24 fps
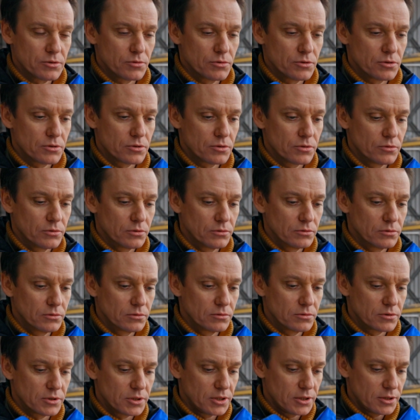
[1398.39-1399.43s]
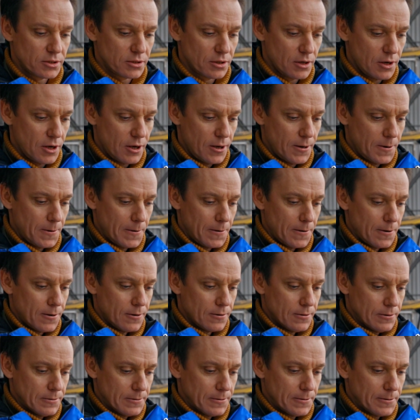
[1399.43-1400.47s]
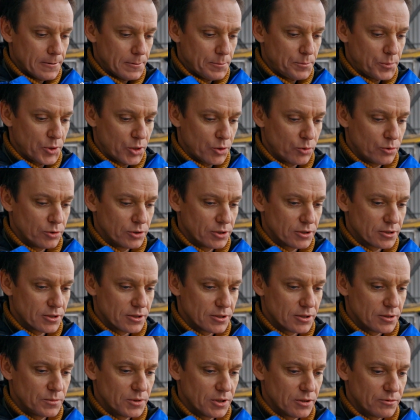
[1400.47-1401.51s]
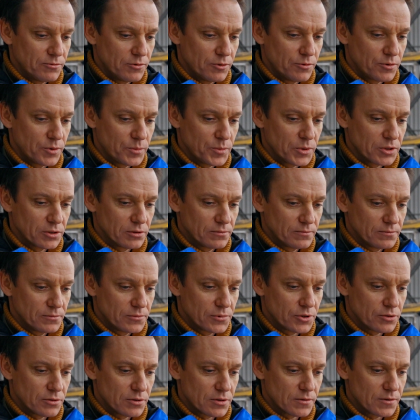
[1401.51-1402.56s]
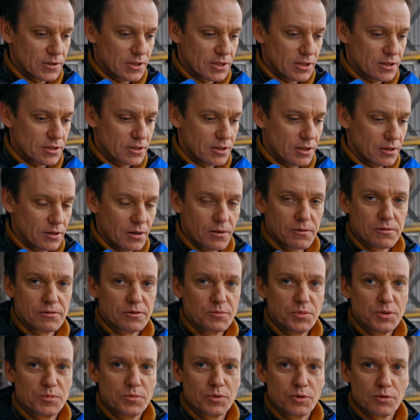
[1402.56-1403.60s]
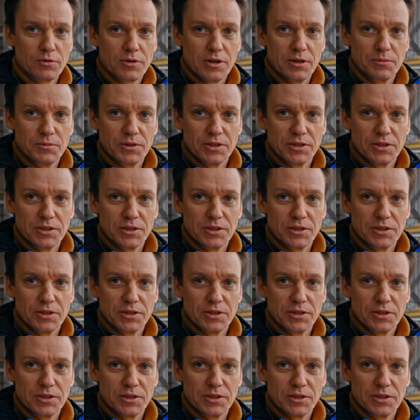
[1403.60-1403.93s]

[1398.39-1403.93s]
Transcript: То есть здесь э, приходится себя вовремя, что называется, останавливать, бить по рукам.